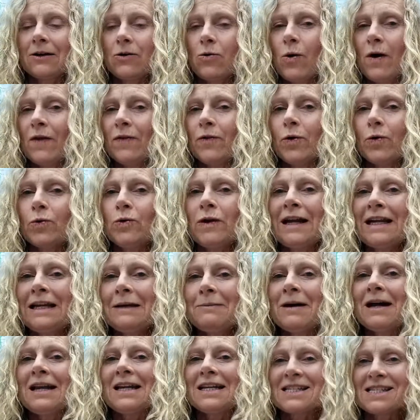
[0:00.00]
cuando un
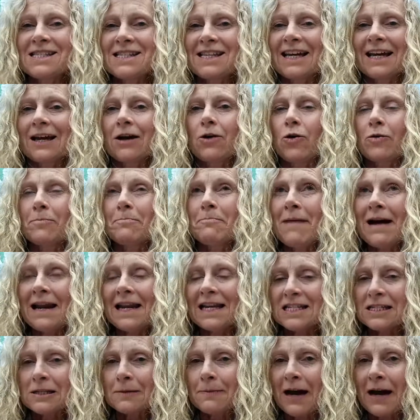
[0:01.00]
animal esté con mal